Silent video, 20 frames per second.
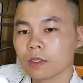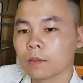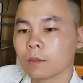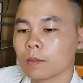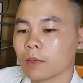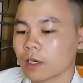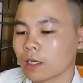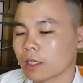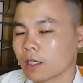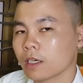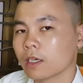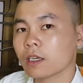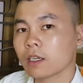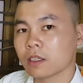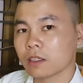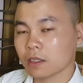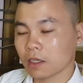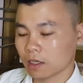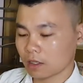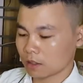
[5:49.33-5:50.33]
mà cái này
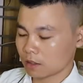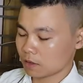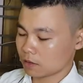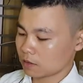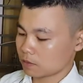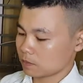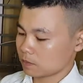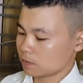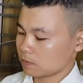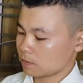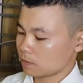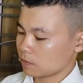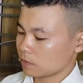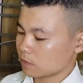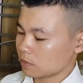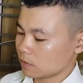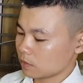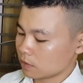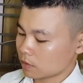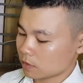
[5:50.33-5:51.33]
rất là tiện
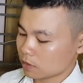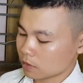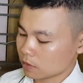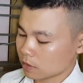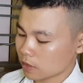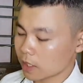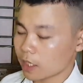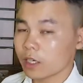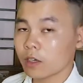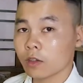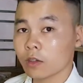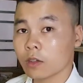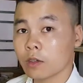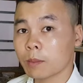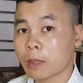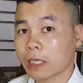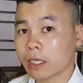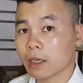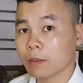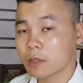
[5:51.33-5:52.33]
đế của
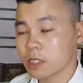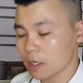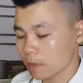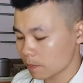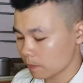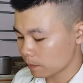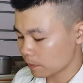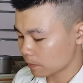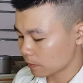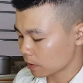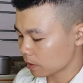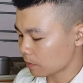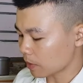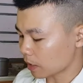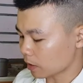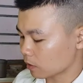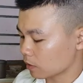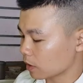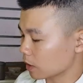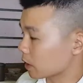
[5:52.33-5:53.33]
nó bằng 5 châm các bạn có